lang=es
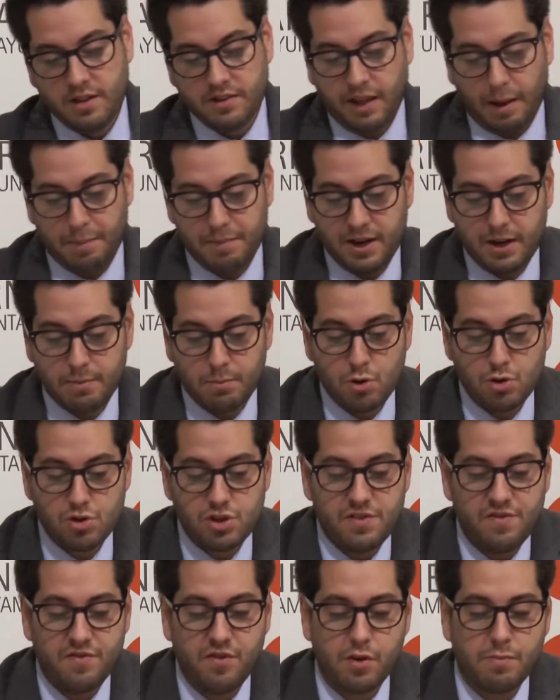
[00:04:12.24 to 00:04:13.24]
También
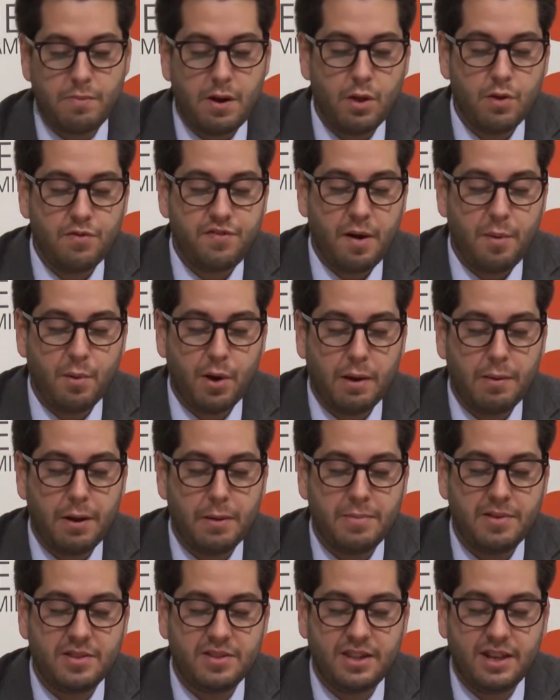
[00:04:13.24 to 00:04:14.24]
hemos informado
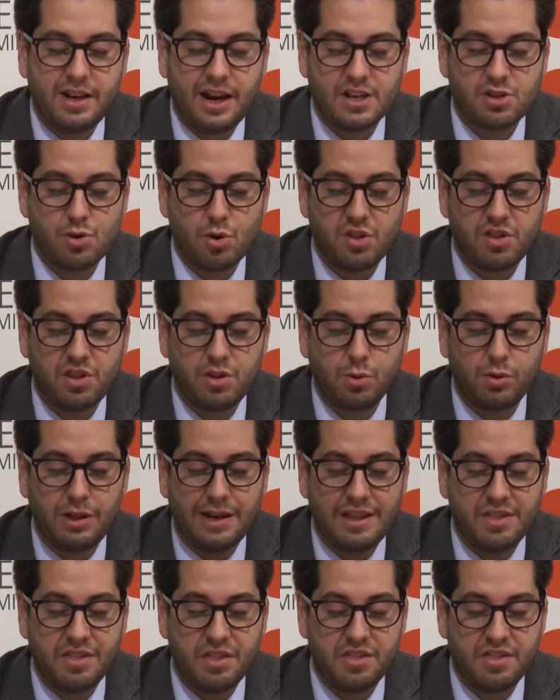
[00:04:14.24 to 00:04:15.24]
favorablemente la solicitud de
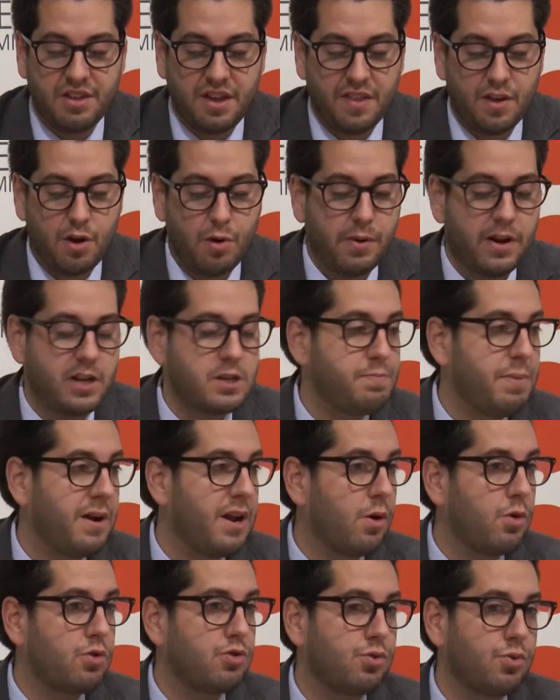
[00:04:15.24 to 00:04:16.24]
licencia de obras
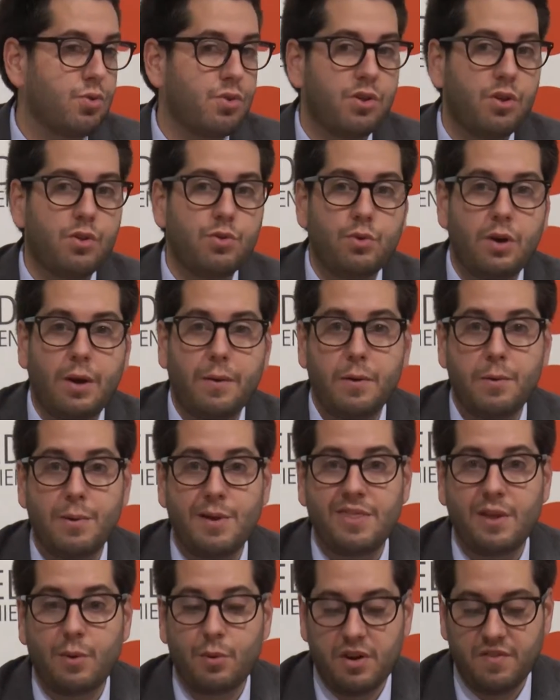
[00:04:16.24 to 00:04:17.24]
para construcción de una
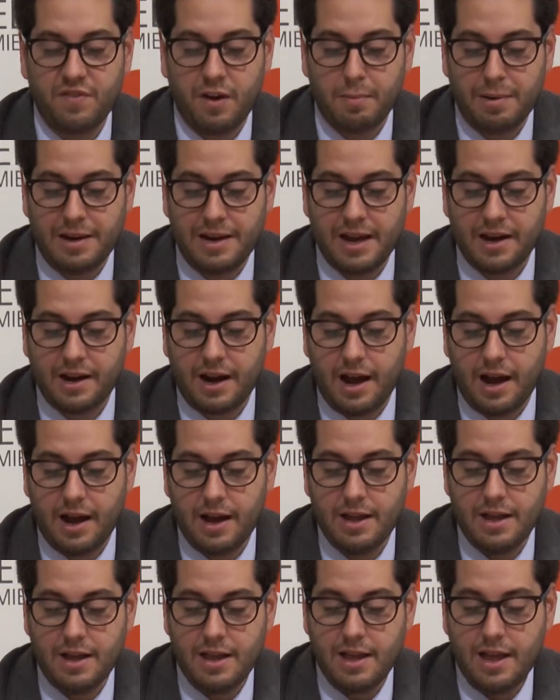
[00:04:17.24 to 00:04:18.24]
vivienda unifamiliar
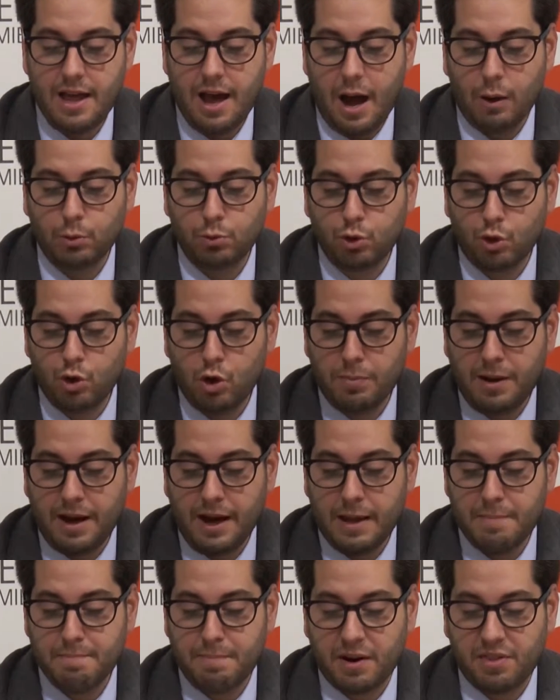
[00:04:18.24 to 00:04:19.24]

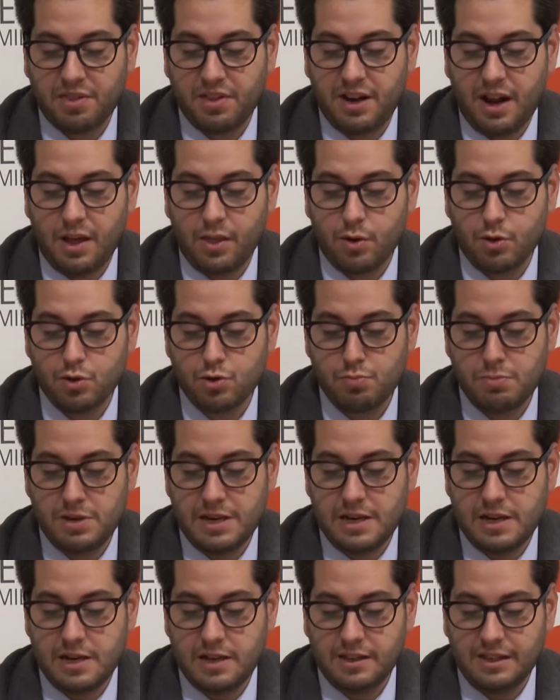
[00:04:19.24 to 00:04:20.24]
autónoma en parcela
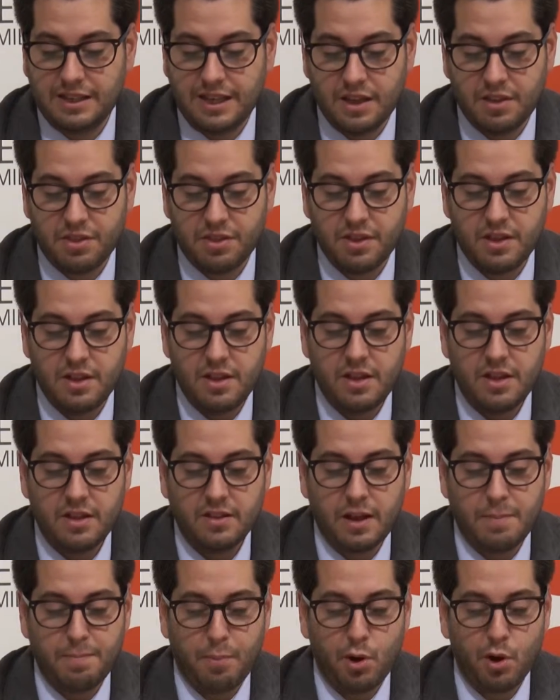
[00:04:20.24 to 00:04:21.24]
2010
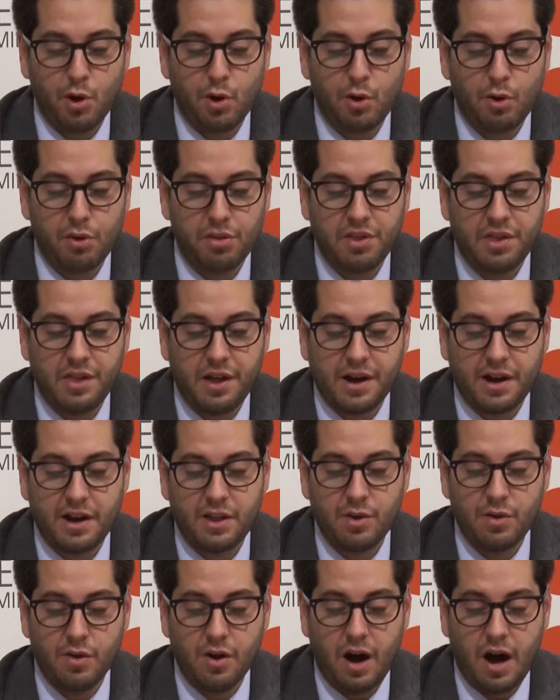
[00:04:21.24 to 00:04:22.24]
del polígono 11 de
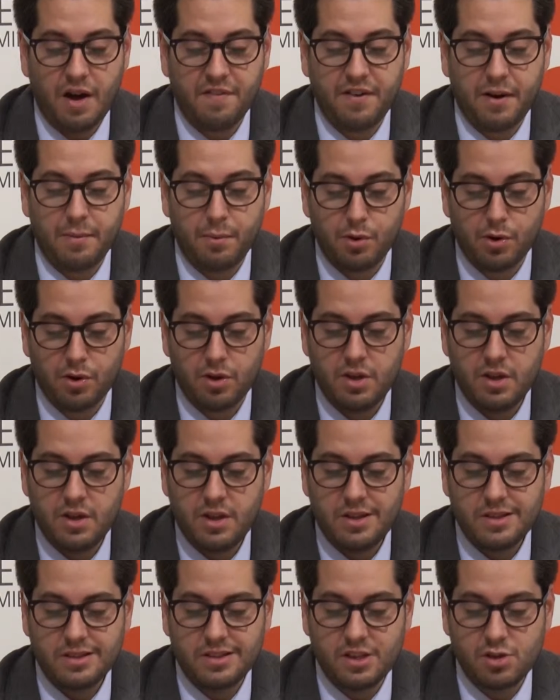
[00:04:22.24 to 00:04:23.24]
Arnedo a favor
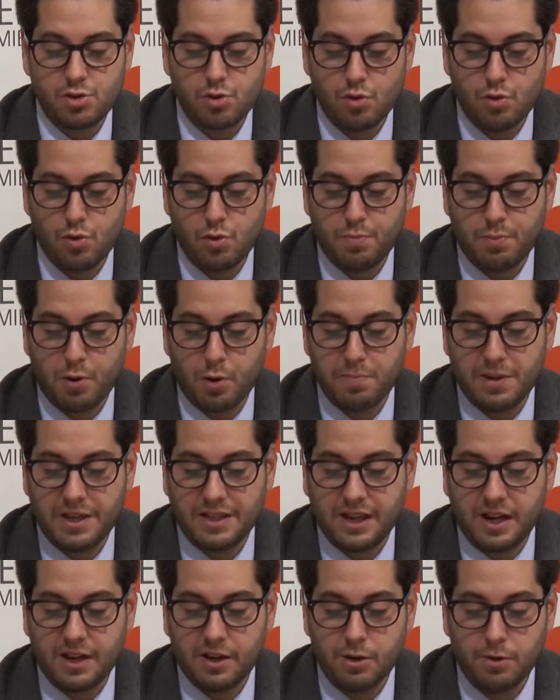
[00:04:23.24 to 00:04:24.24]
de su
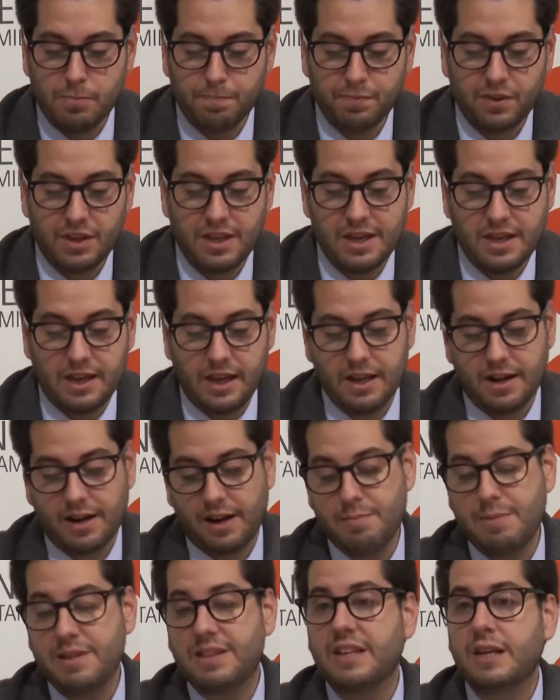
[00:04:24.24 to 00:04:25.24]
propietario y que
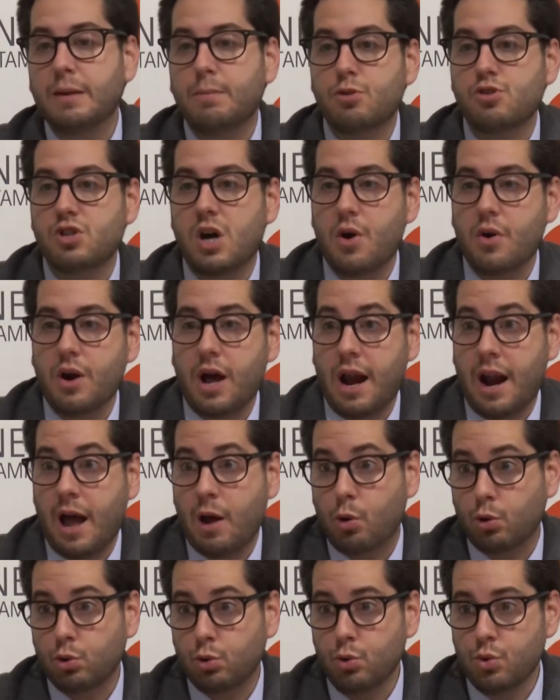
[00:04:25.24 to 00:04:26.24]
remitiremos ahora a
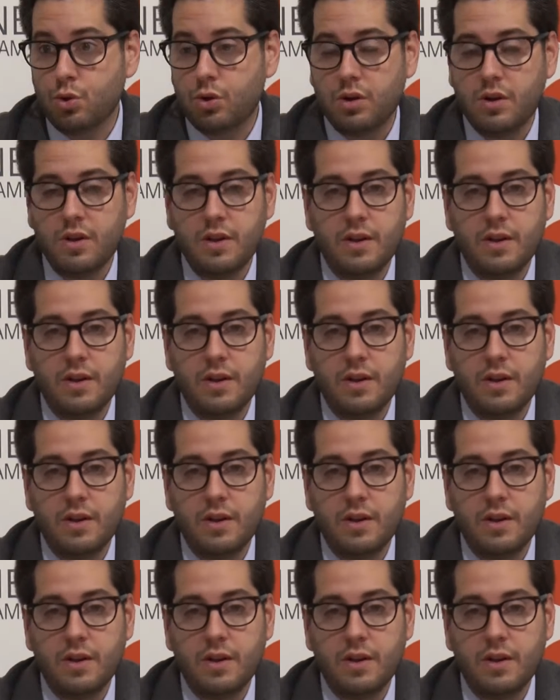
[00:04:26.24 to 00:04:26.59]
la COTUR